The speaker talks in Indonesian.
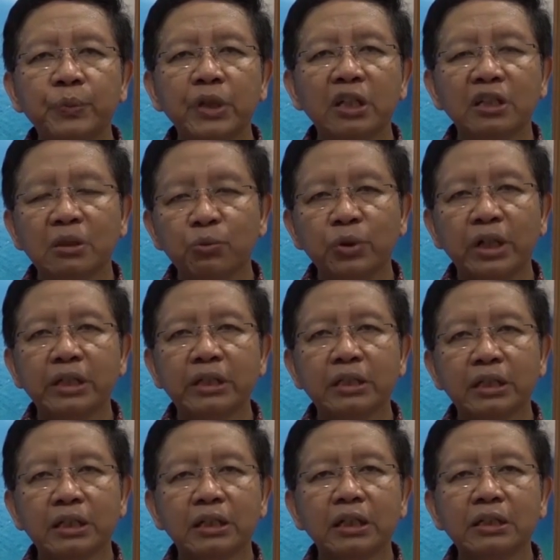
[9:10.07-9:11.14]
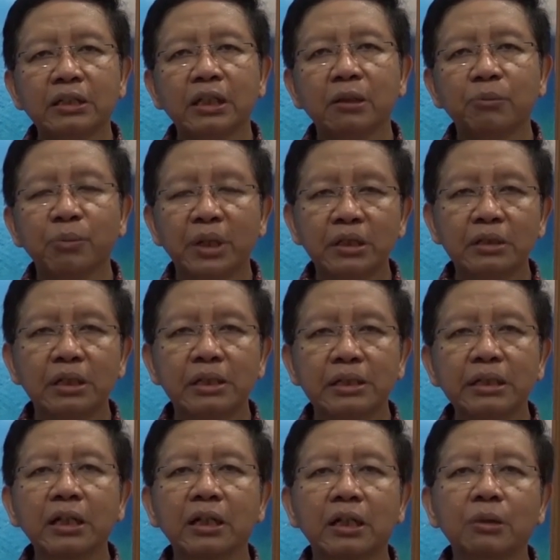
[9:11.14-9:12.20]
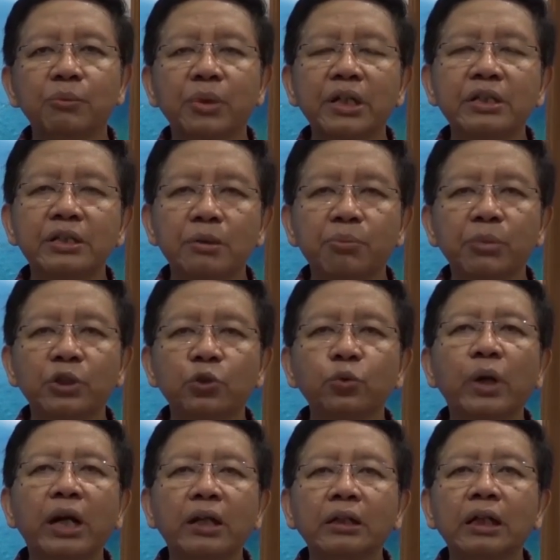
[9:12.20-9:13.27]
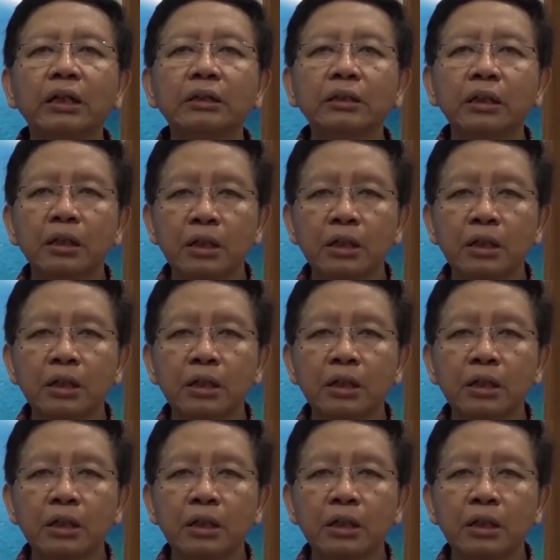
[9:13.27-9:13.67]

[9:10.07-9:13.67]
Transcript: yang kemudian kita kenal dengan Pancasila, prinsip ketuhanan,